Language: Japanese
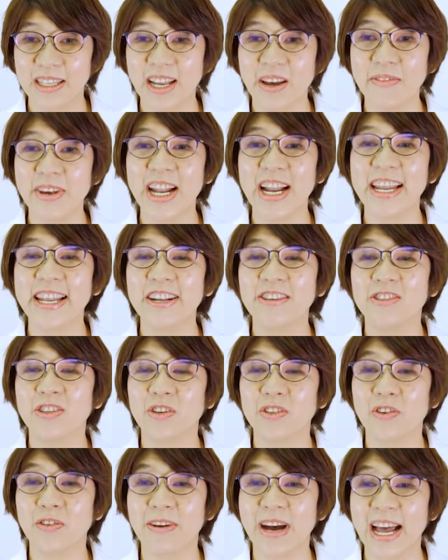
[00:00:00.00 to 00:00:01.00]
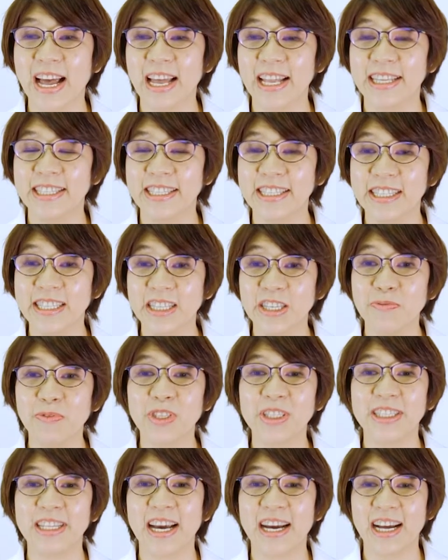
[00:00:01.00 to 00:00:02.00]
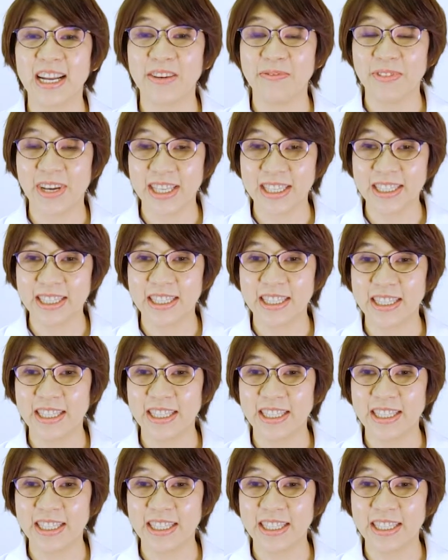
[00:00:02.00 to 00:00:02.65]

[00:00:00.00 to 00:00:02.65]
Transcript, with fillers: 食べられることは自信にもつながります。